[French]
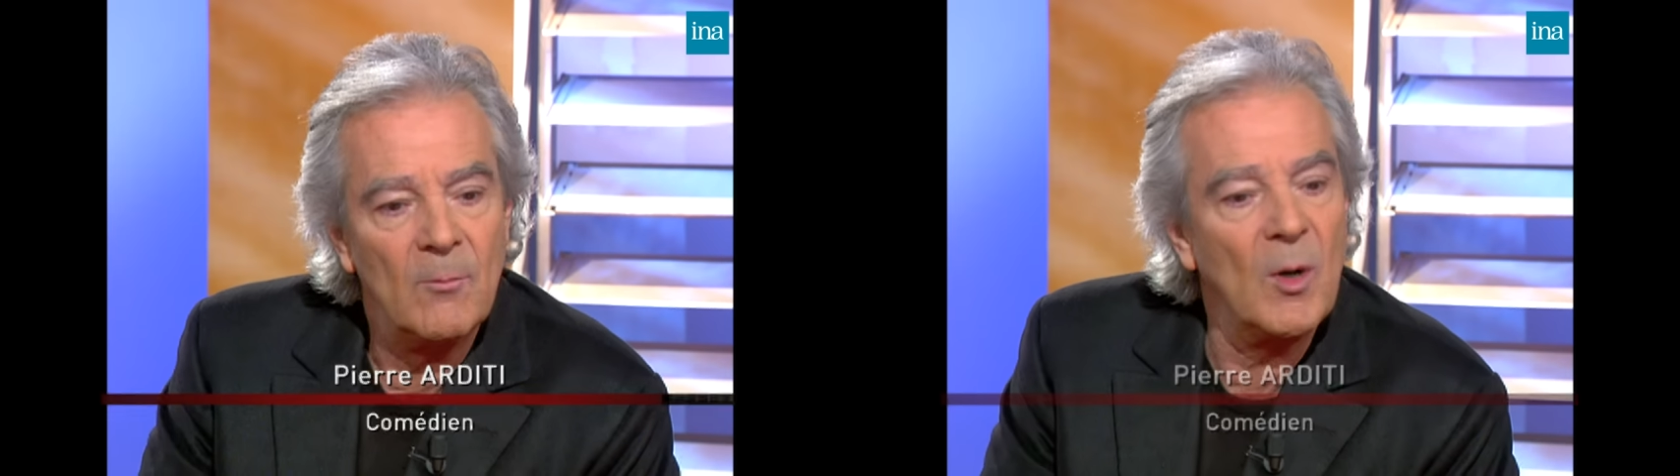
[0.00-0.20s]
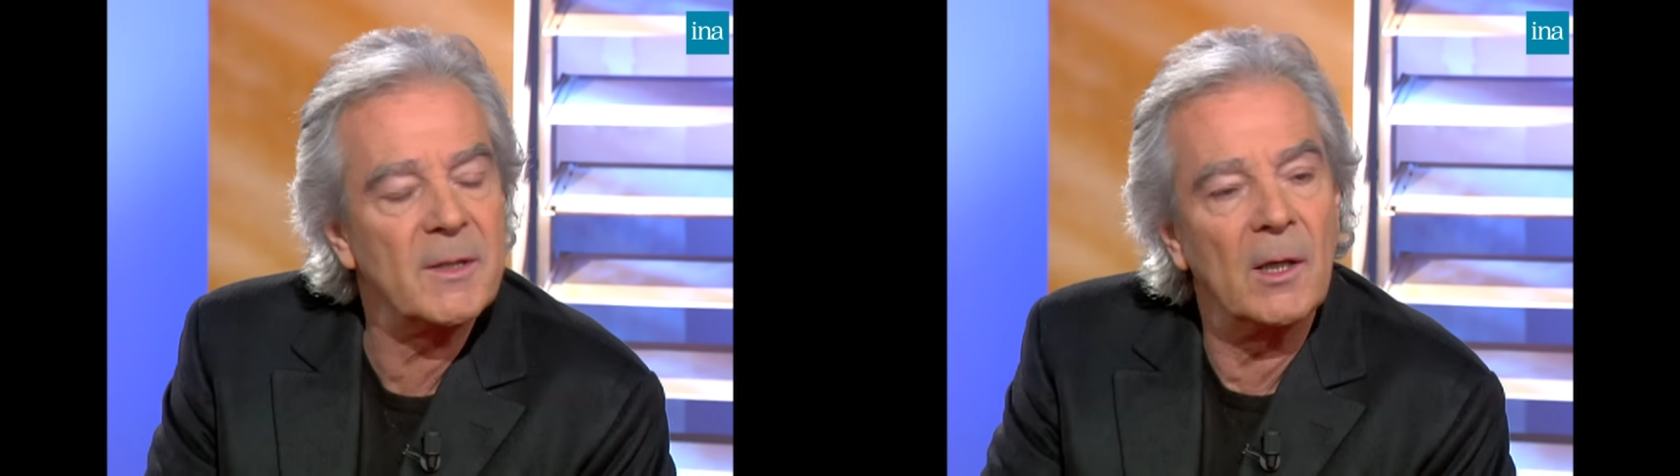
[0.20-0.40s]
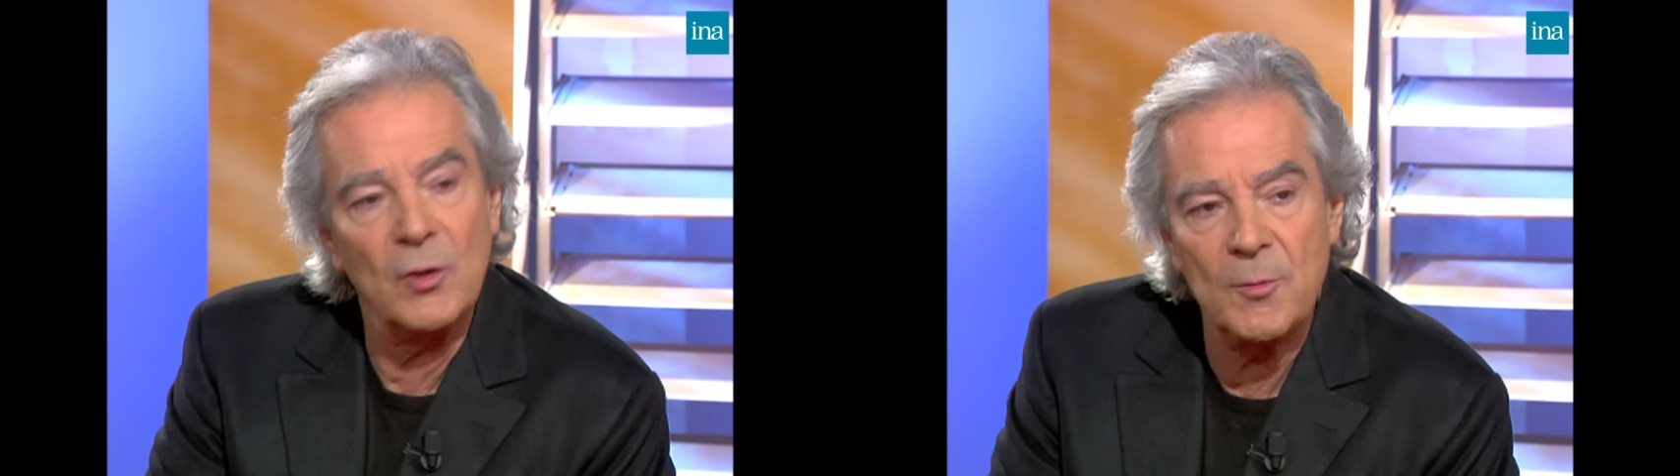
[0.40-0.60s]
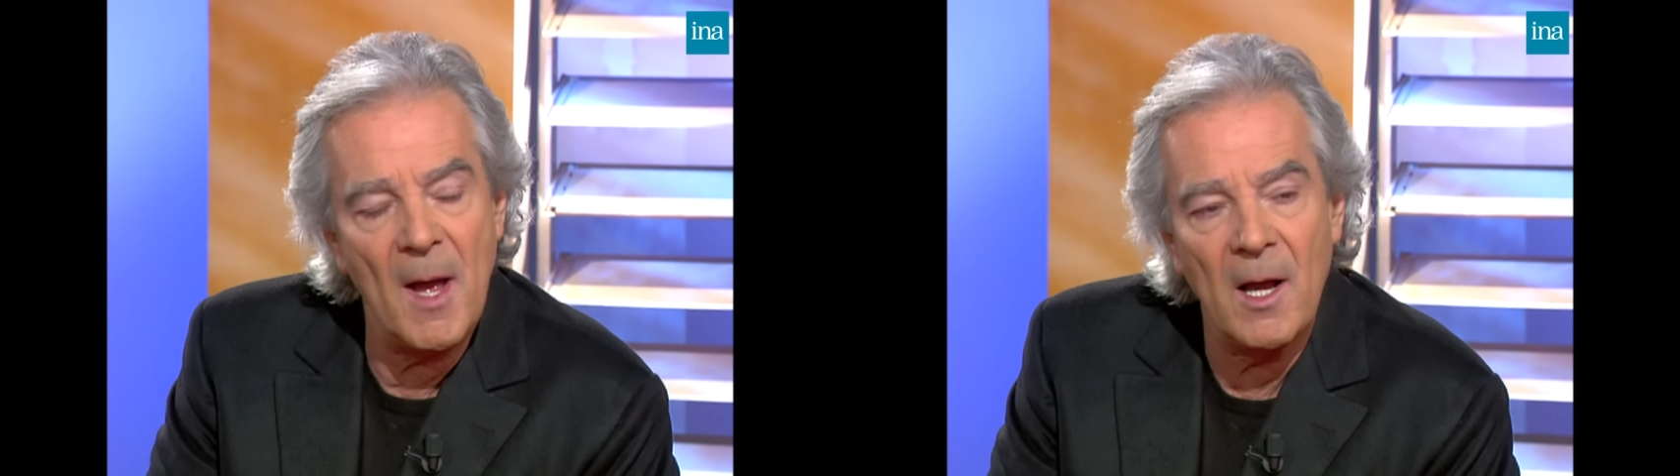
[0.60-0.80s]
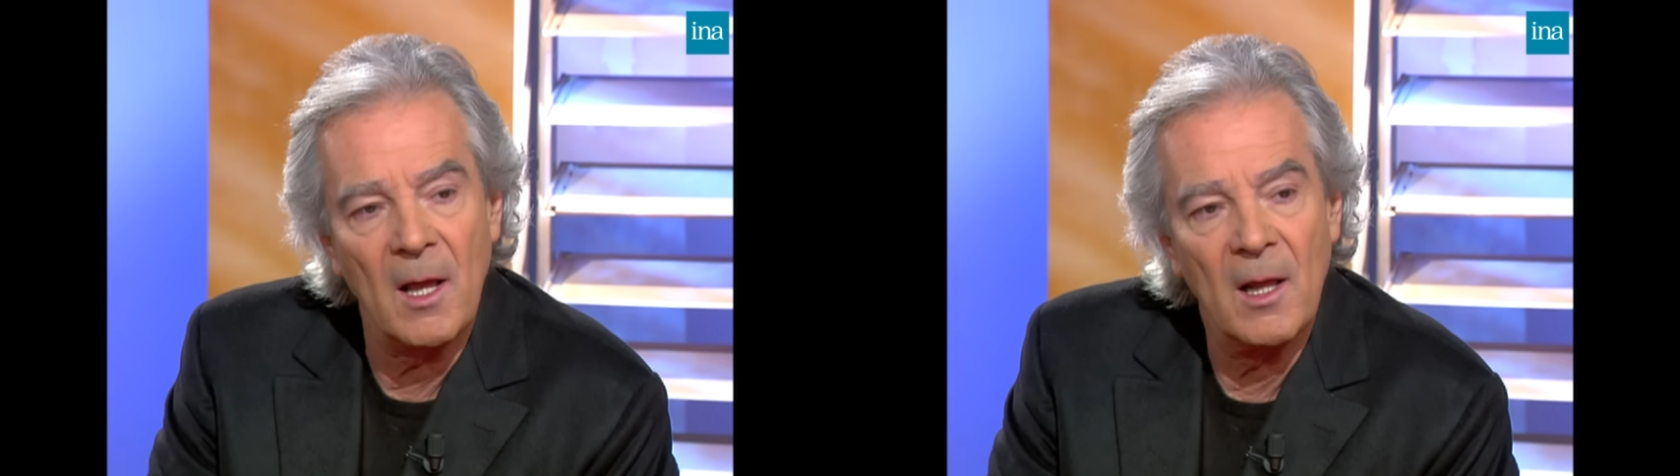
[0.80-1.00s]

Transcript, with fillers: Moi, c'est un cauchemar